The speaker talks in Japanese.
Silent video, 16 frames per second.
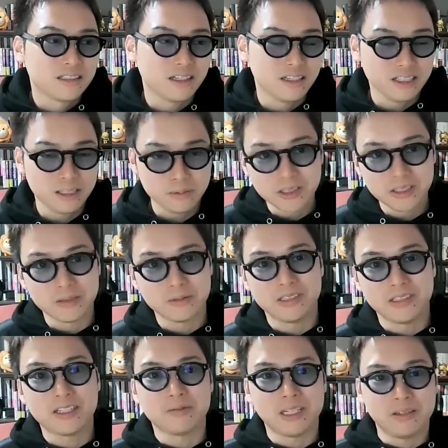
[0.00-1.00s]
なんか
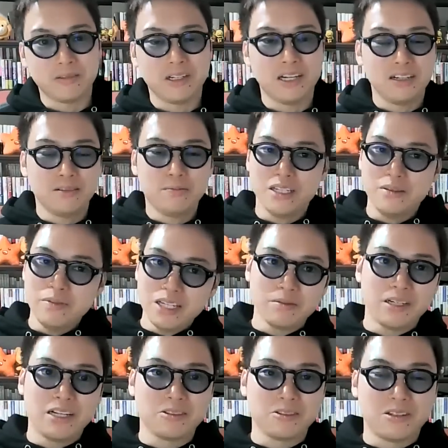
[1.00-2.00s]
レスポンシブになる前は、まあ
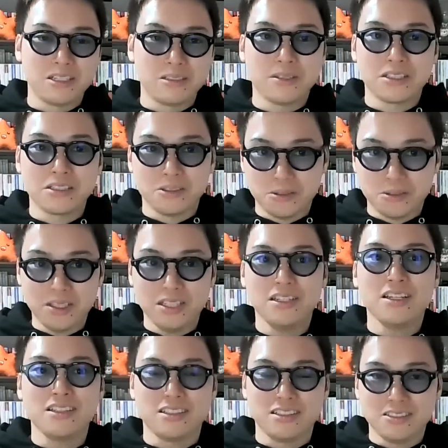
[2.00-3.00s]
今でもあるとかありますけど、
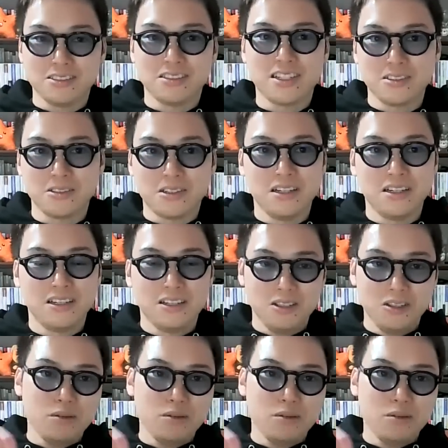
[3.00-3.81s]
2つあったんですよ、サイトが。